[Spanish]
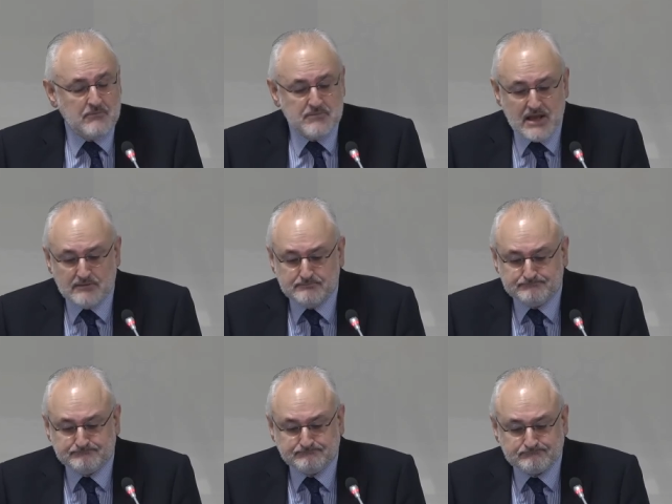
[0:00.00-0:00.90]
Bien,
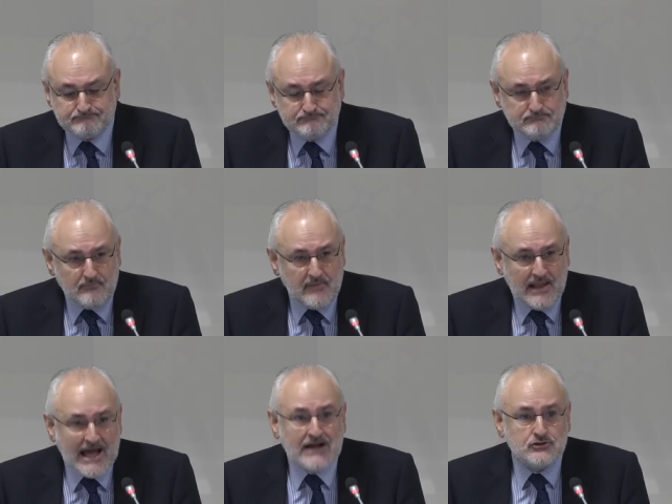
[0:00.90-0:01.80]

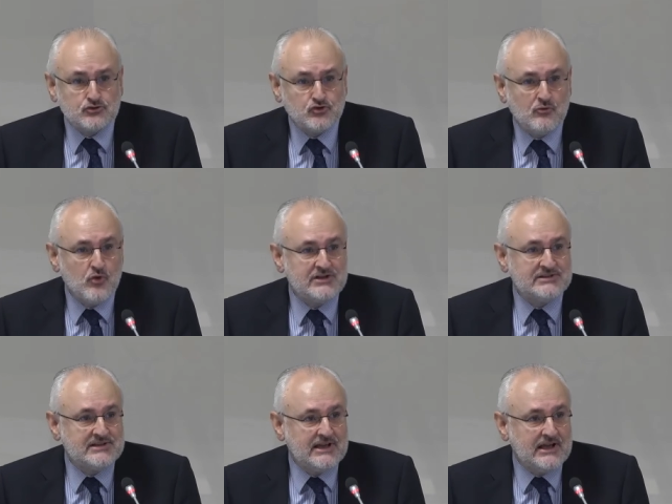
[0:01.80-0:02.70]
actos como
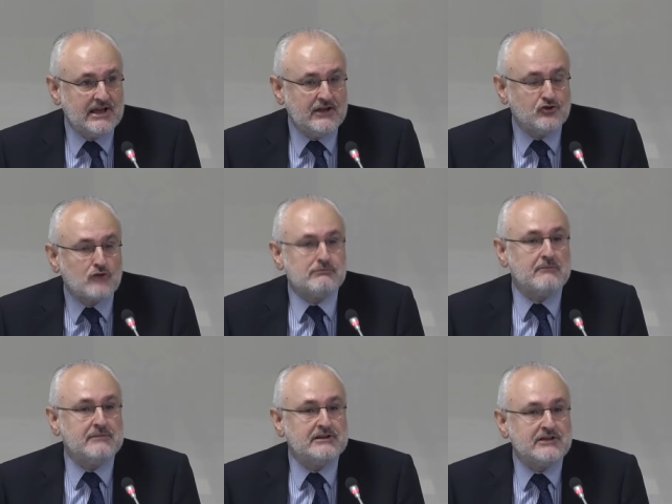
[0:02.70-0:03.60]
este eh,
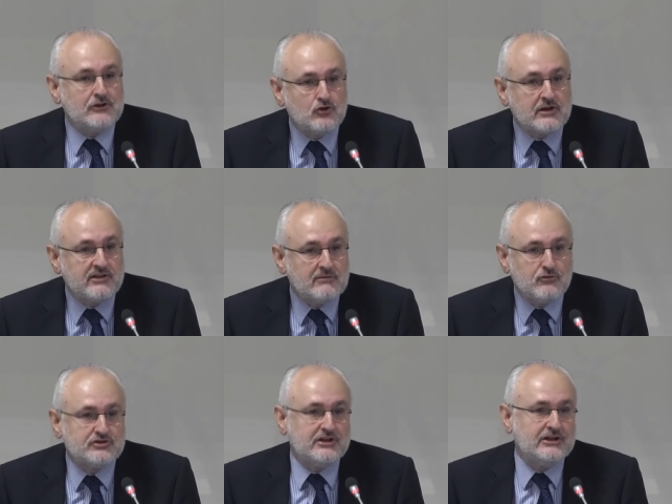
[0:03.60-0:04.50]
normalmente no los
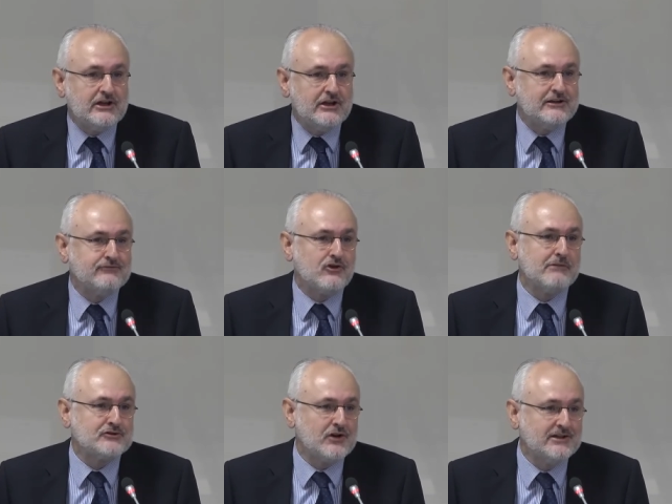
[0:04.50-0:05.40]
hacemos eh, de
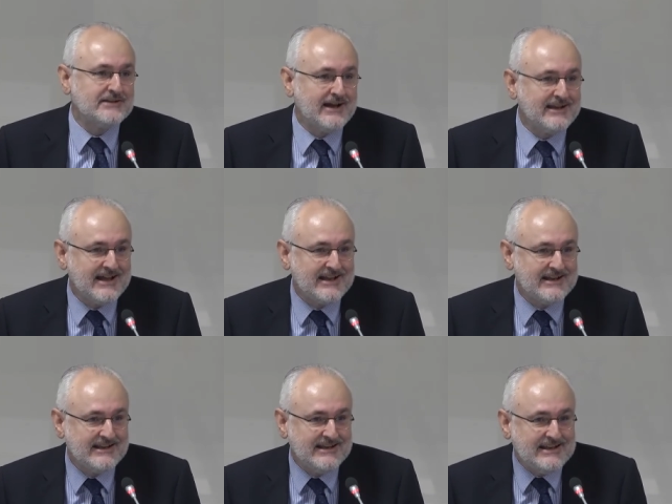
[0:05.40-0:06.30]
forma
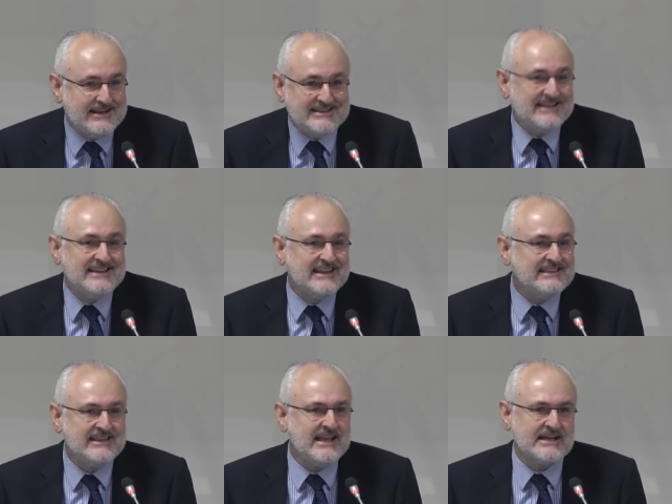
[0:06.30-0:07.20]
solitaria ni
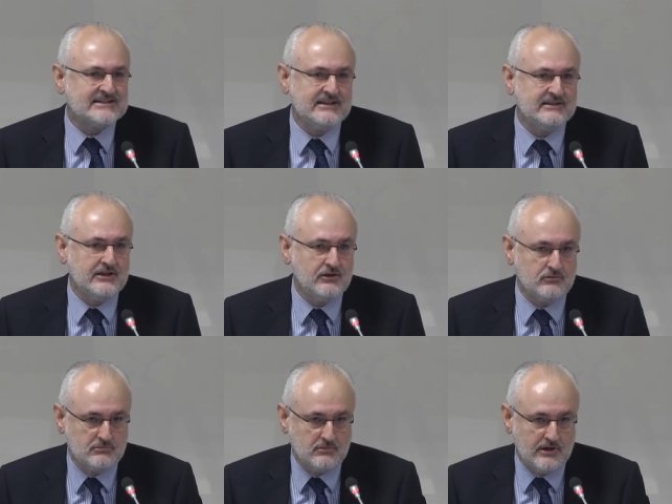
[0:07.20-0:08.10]
tendría sentido
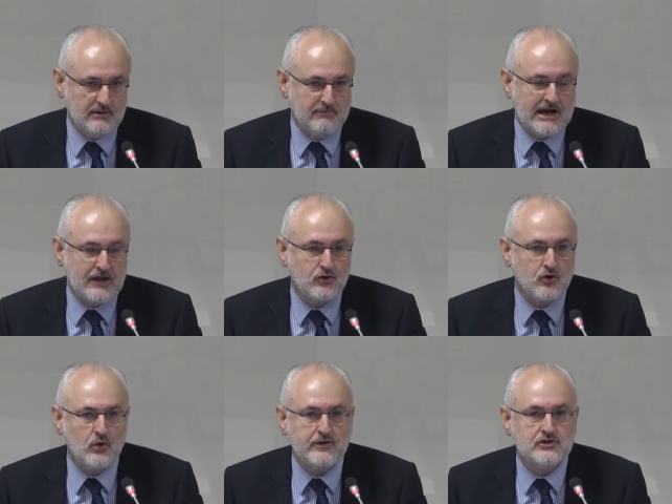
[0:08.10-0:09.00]
el embajador
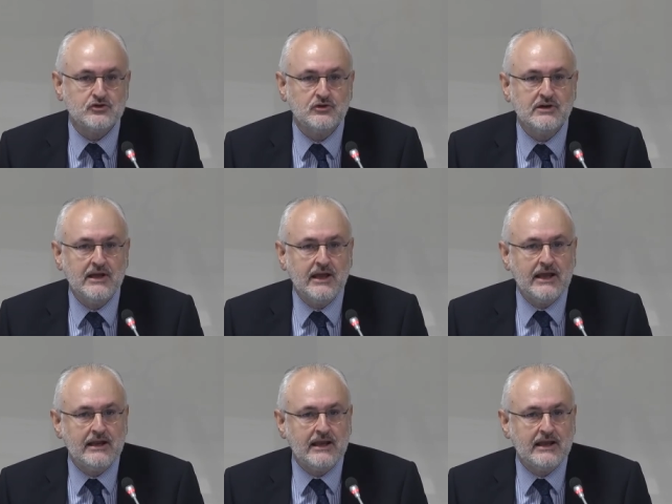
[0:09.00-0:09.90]
lo ha dicho,
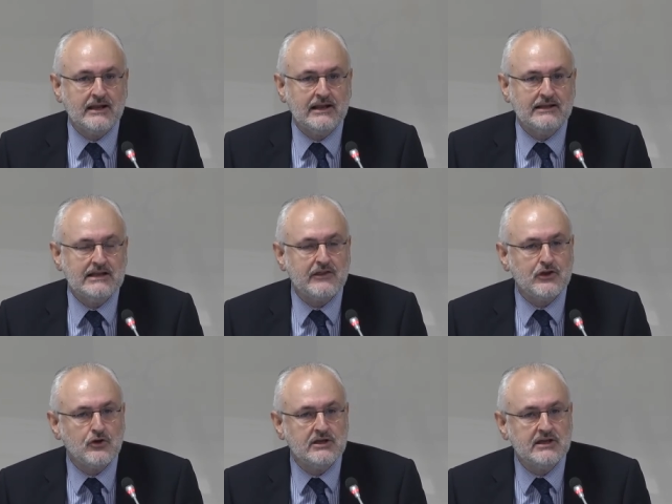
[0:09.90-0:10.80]
en, el día
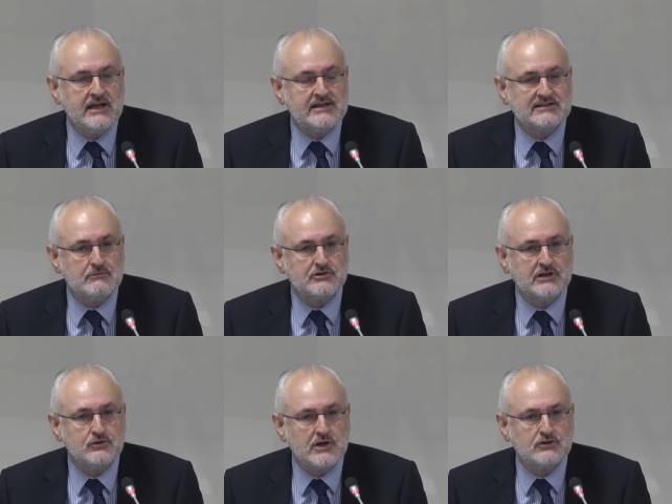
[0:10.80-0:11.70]
de hoy estamos
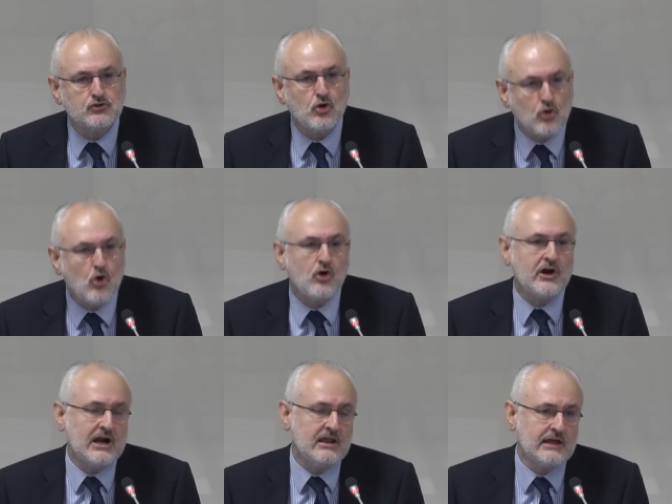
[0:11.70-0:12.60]
ante un acto
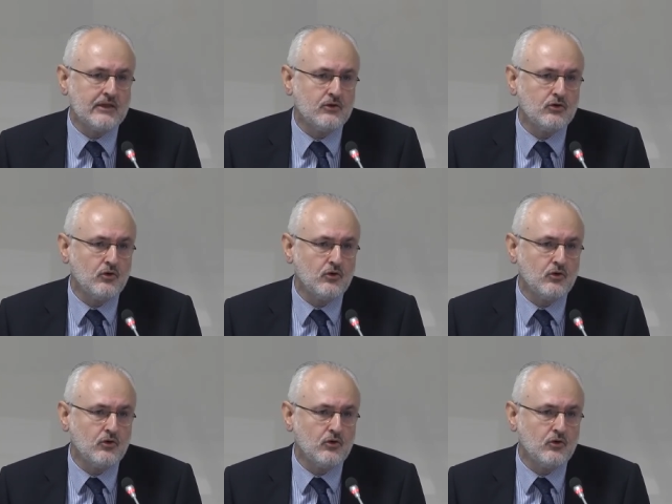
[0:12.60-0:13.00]
coorganizado